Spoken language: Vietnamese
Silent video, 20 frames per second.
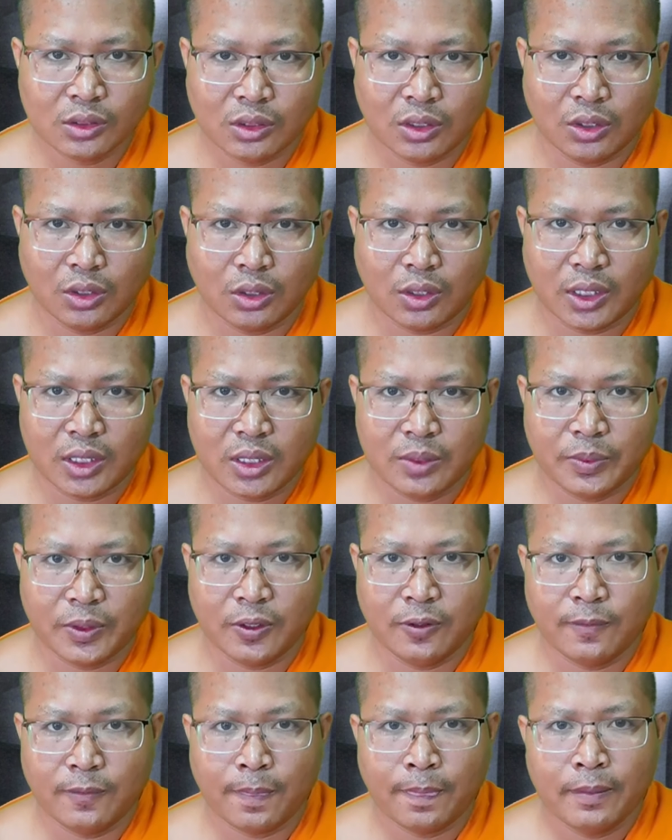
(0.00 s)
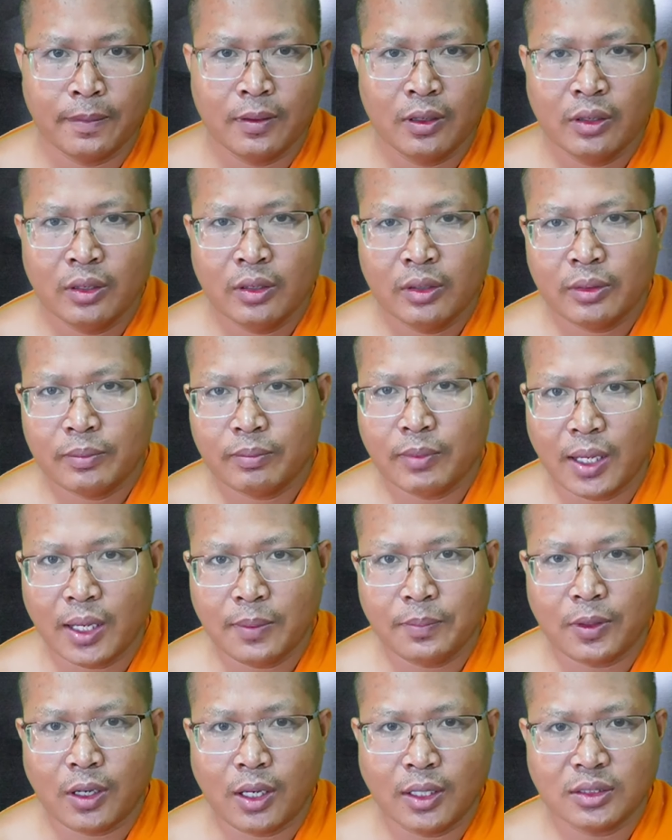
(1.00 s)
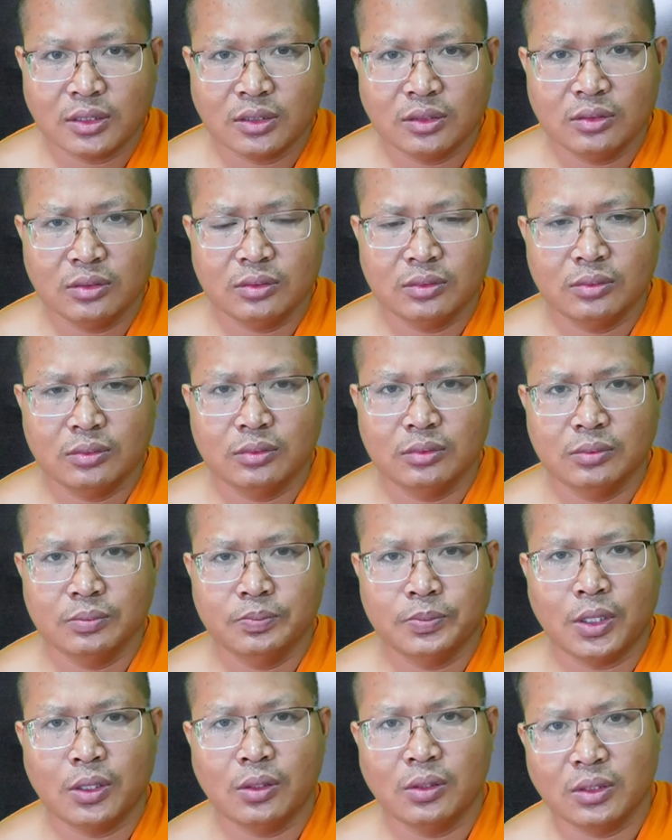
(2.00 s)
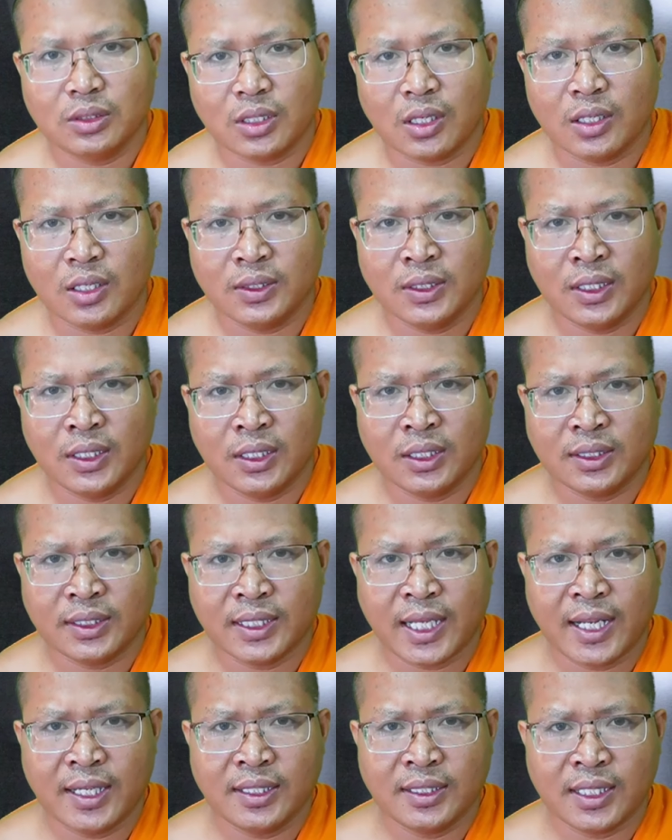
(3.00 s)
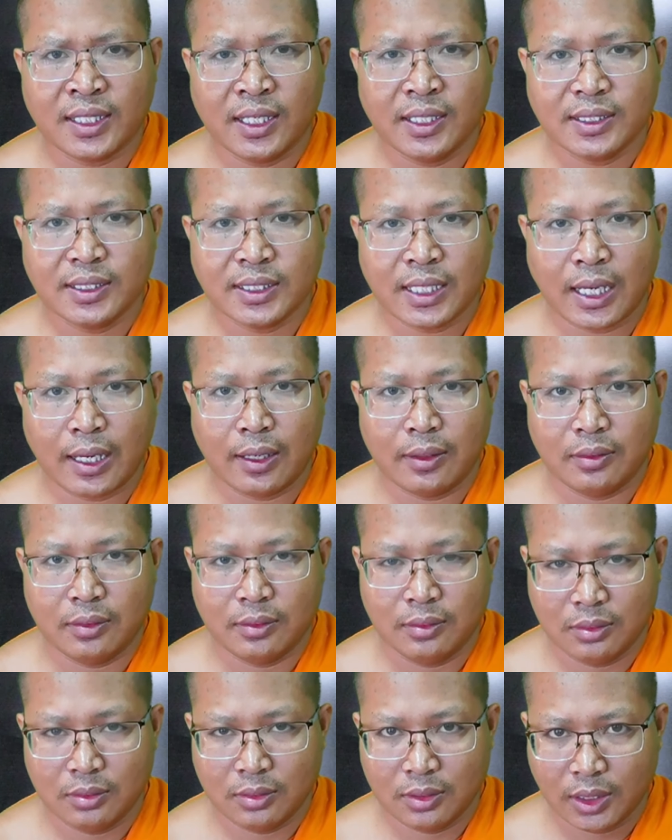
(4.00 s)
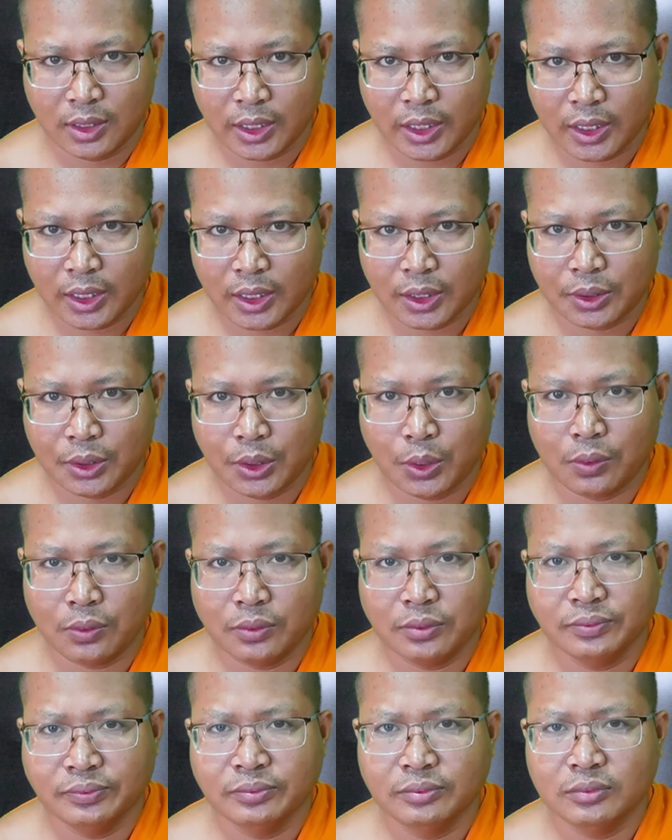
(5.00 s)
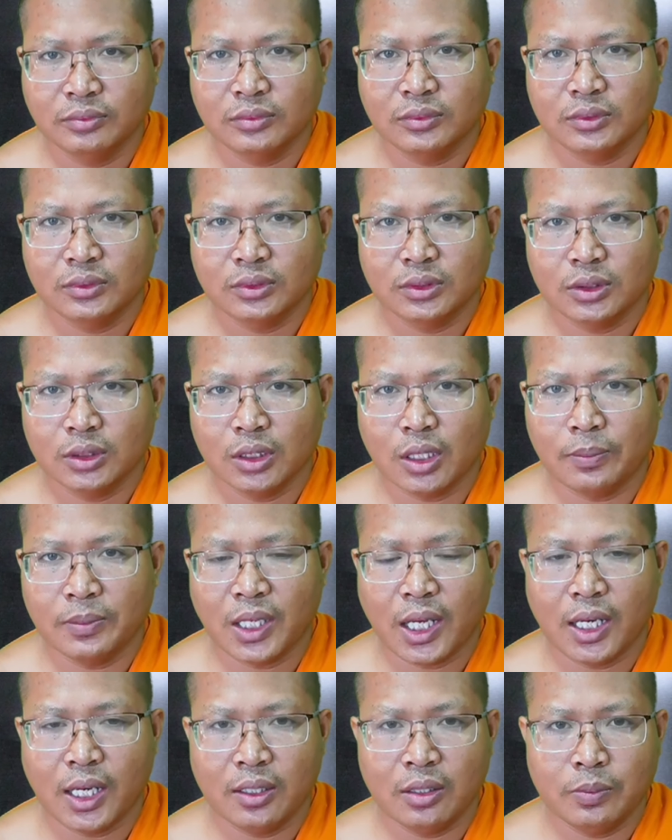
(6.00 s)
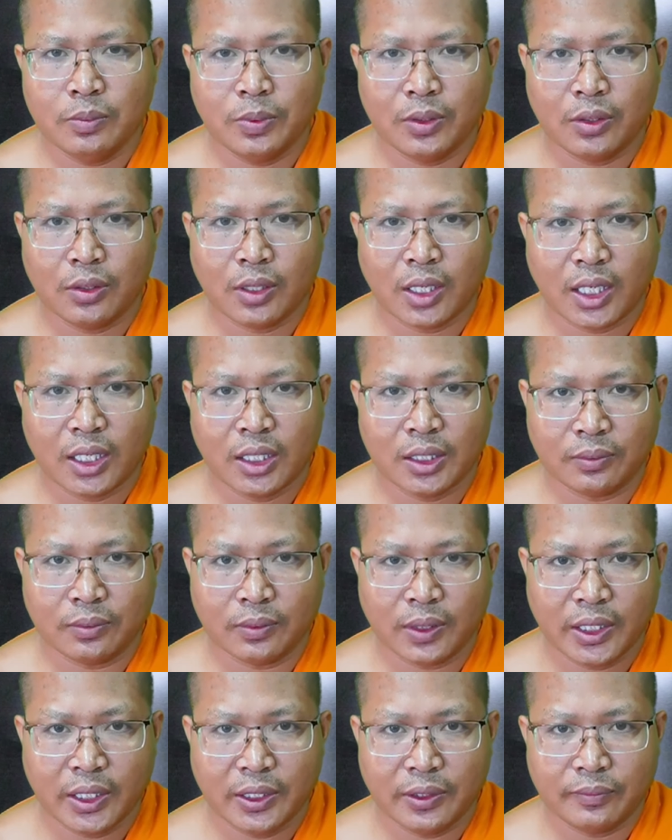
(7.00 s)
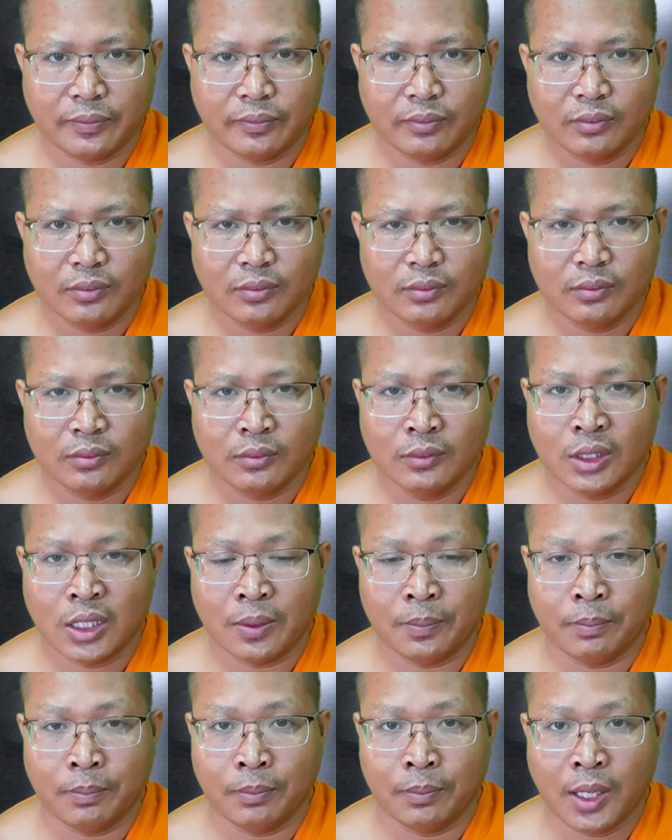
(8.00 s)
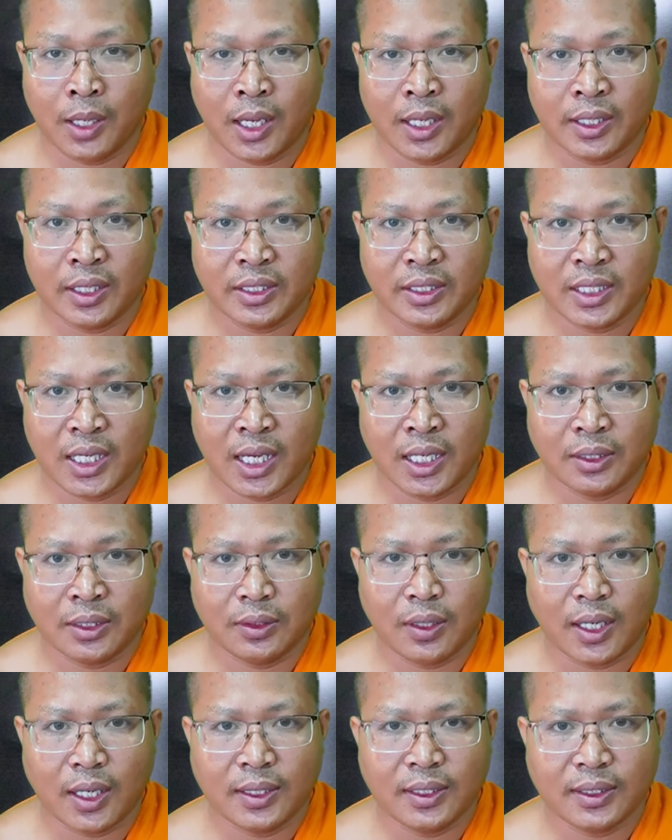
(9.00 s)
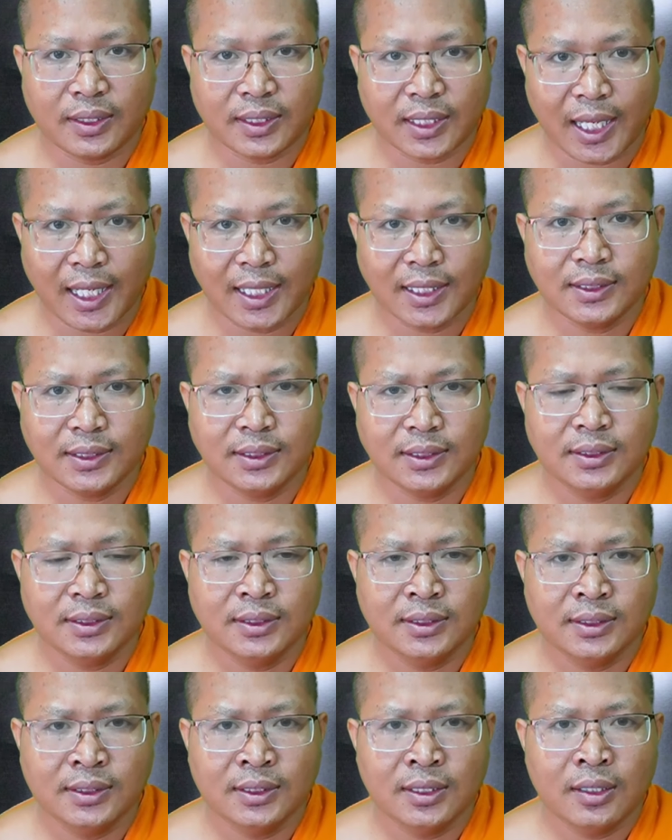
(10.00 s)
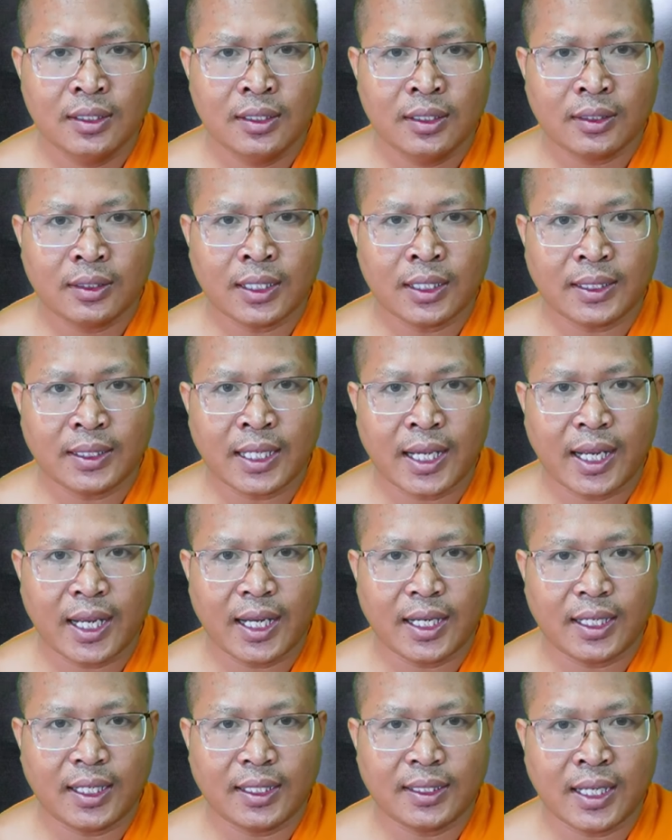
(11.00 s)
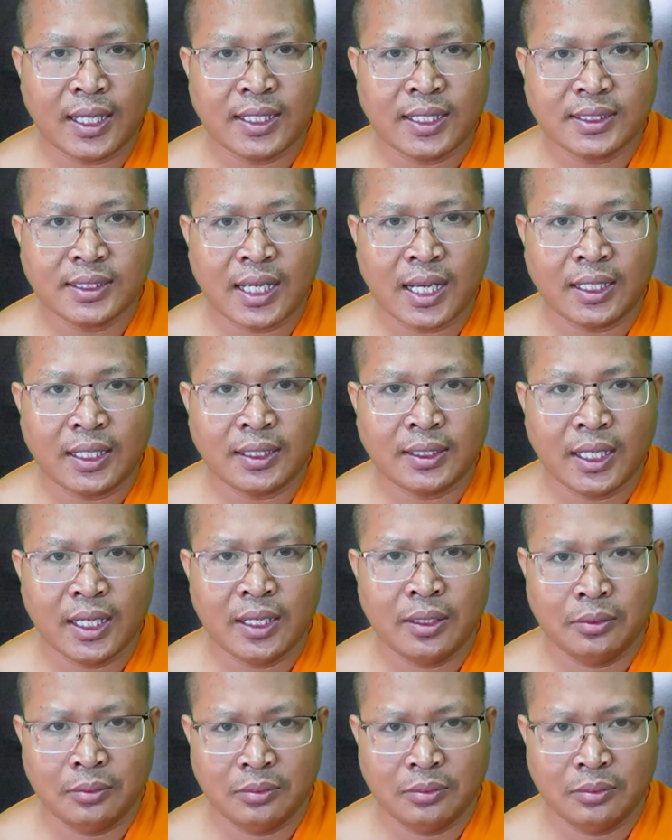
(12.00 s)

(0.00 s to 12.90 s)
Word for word: toàn hết bộ ban vọng bồ to thì tăng cái sắc hệ tụ đầm nợ nó bùa hai đầu vây nè bát đầy nhà toàn tăng tạt hạ cả ta sa tệ